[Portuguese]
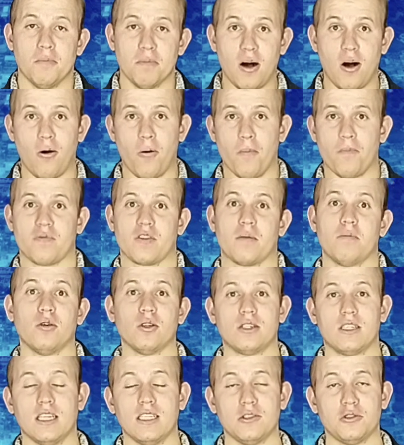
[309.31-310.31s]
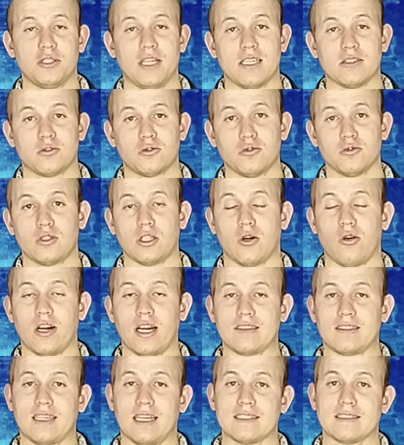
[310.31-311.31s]
Bom, mudando de assunto
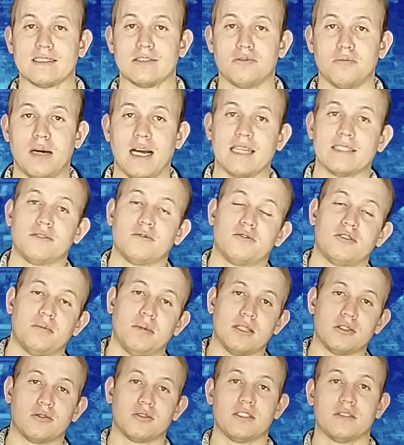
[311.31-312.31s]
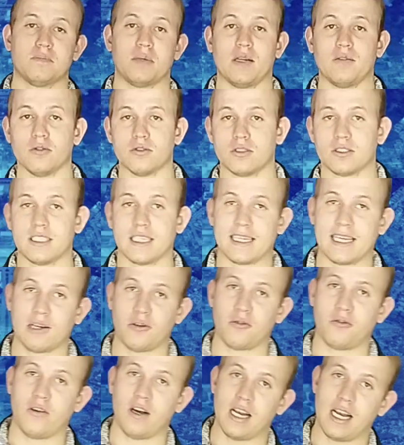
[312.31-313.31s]
agora, trazendo mais informações para você,
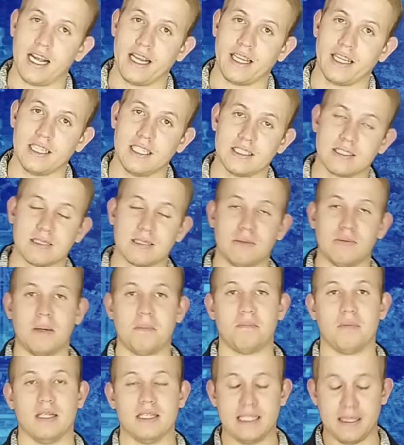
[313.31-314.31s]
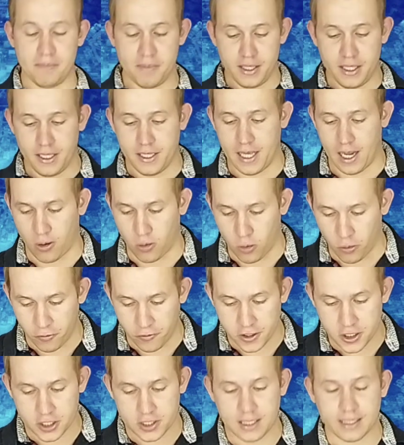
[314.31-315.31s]
quero falar em relação à pandemia, a
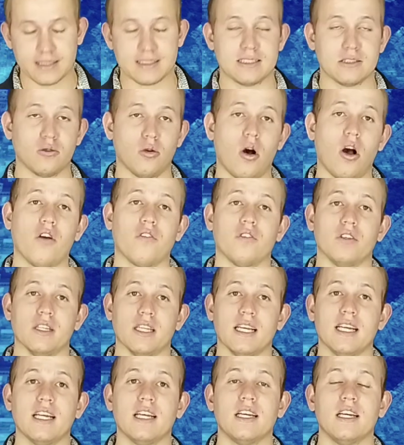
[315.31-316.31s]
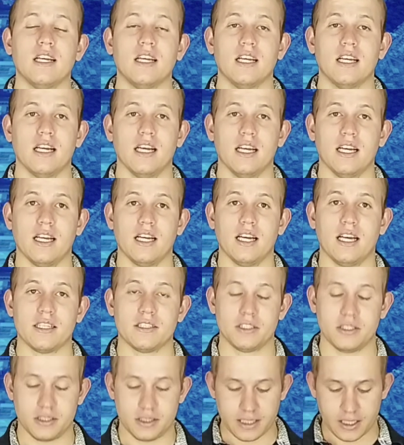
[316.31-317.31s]
Covid-19, né? É, a
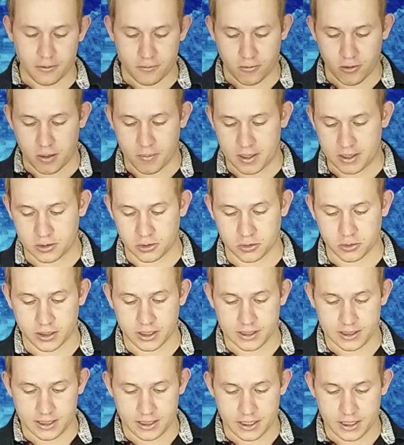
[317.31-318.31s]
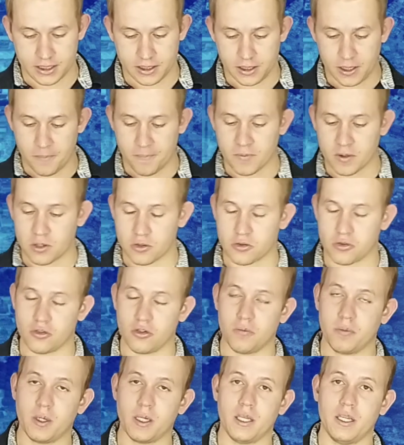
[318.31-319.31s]
gente tem informações aí
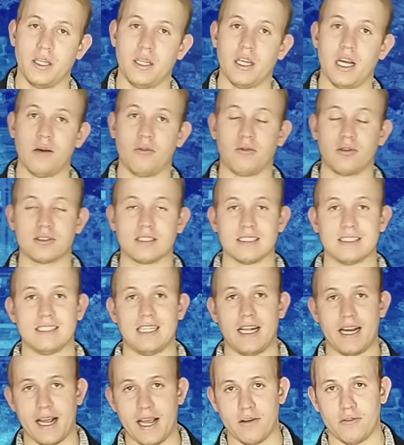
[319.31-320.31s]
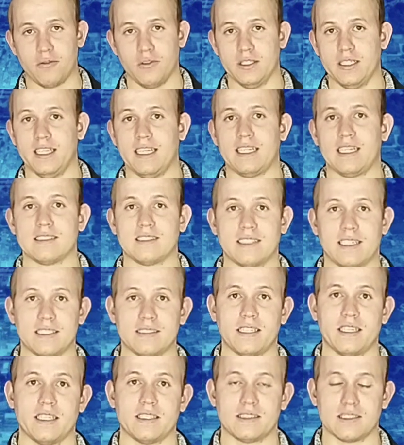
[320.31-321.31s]
sobre a força-tarefa né, que a
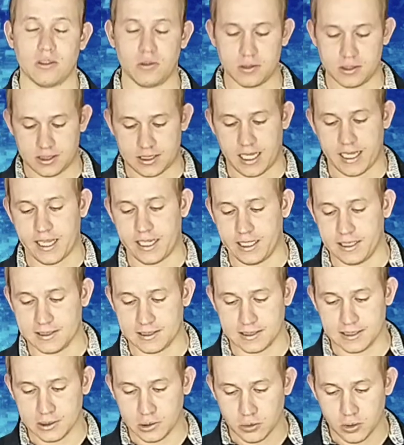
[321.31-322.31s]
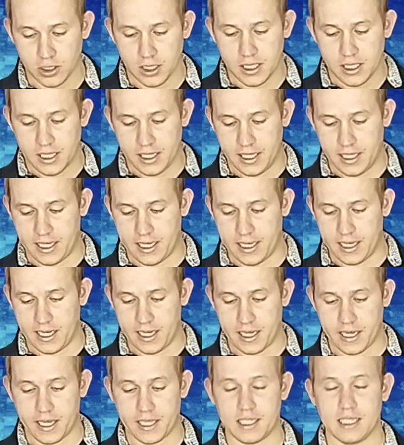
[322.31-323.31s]
Secretaria de Saúde está realizando
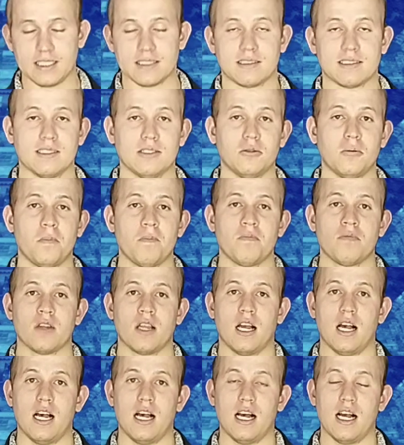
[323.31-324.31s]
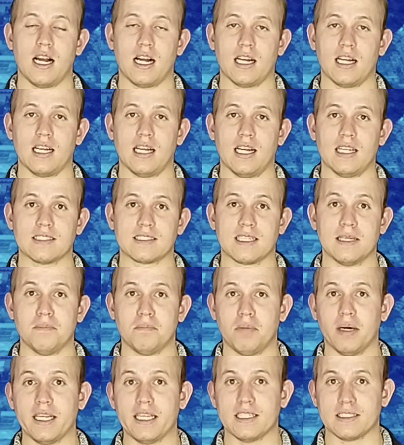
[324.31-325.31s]
é, em relação às
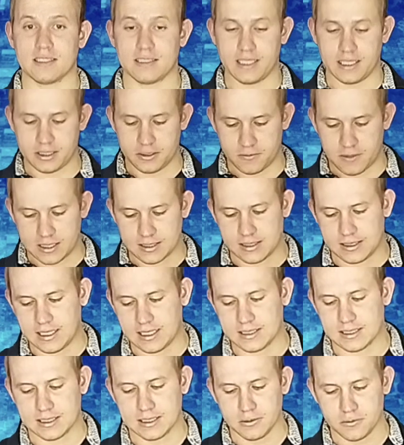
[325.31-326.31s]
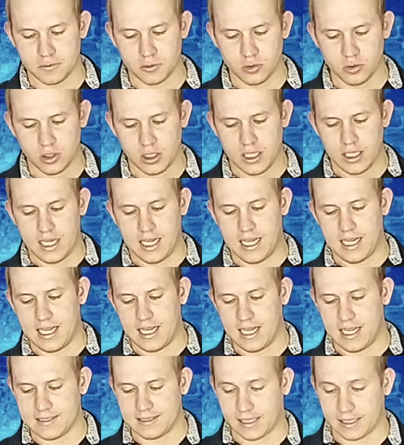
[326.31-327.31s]
campanhas né, de vacinação, viu?
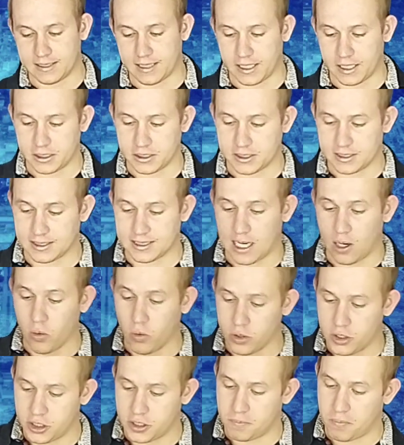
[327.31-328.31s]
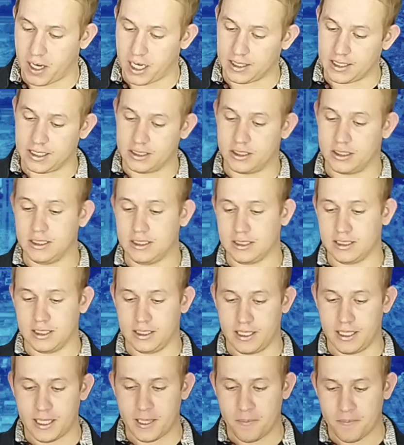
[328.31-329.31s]
A Secretaria de Saúde de Paranatinga
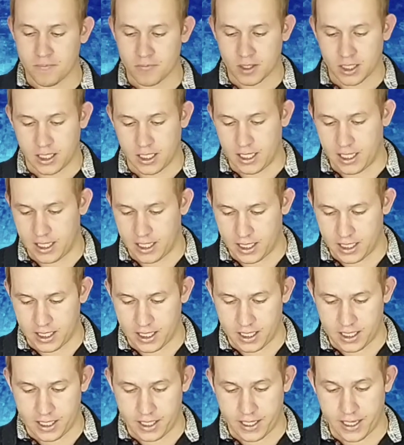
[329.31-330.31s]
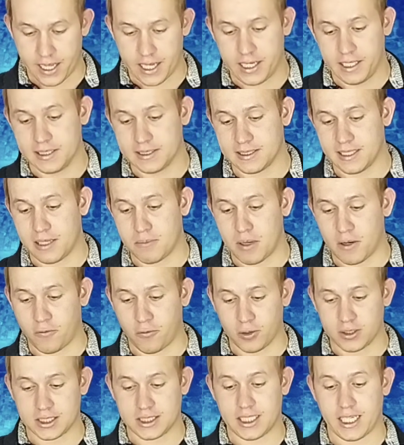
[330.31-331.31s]
né, é, realiza aí uma
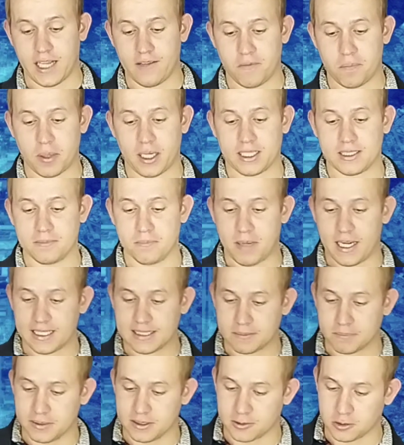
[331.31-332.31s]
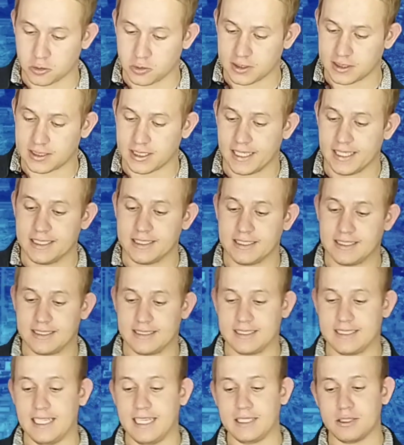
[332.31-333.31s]
força-tarefa para que mais pessoas
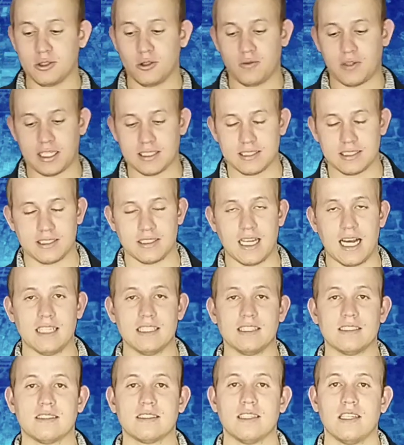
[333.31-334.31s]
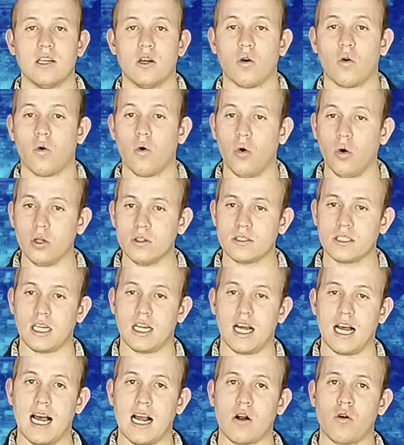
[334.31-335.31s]
sejam vacinadas
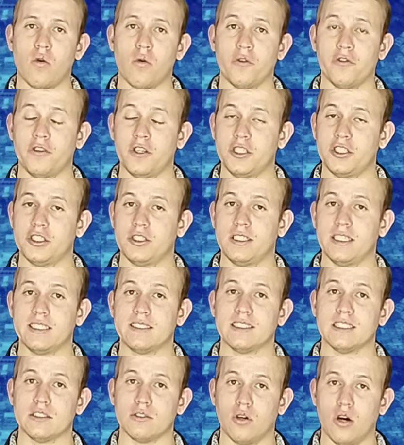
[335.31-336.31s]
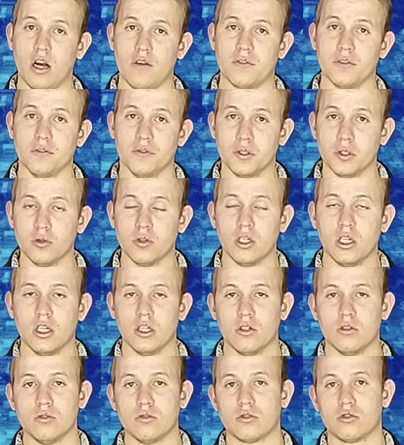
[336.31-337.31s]
contra a Covid-19, viu?
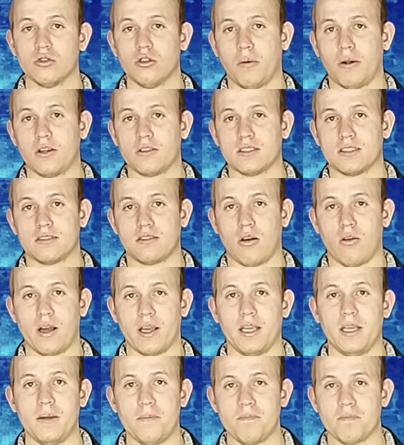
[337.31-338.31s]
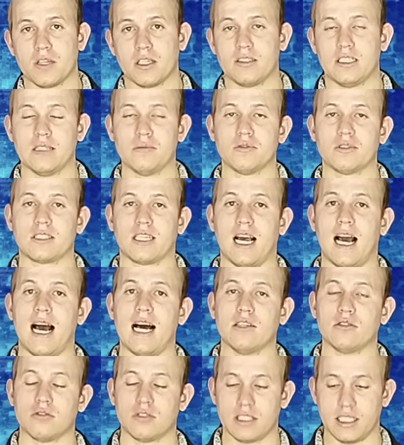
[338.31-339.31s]
Os números estão aí, temos
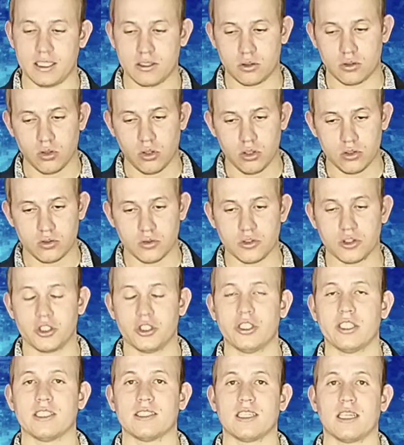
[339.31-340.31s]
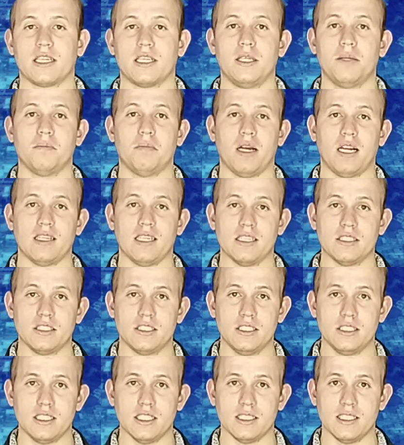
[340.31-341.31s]
casos aí todos os dias aqui em
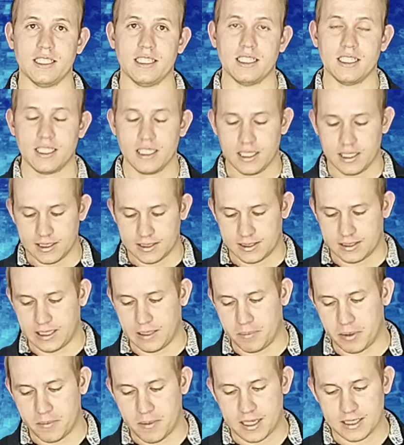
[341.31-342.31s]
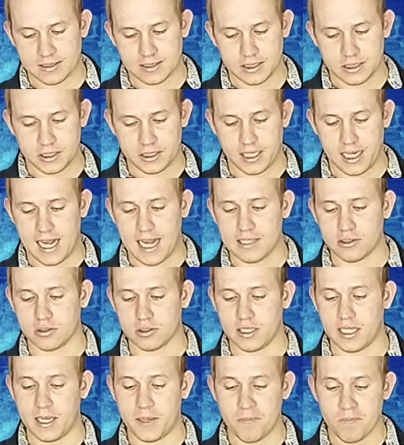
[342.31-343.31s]
Paranatinga, né? Sempre bastante
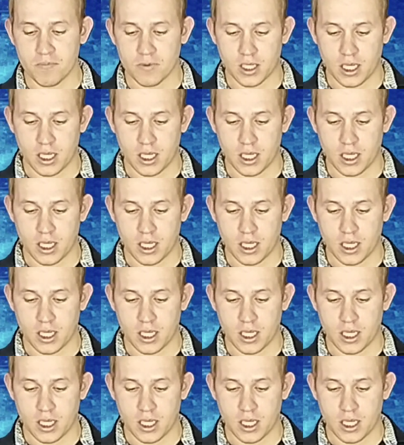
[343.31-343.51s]
casos, né?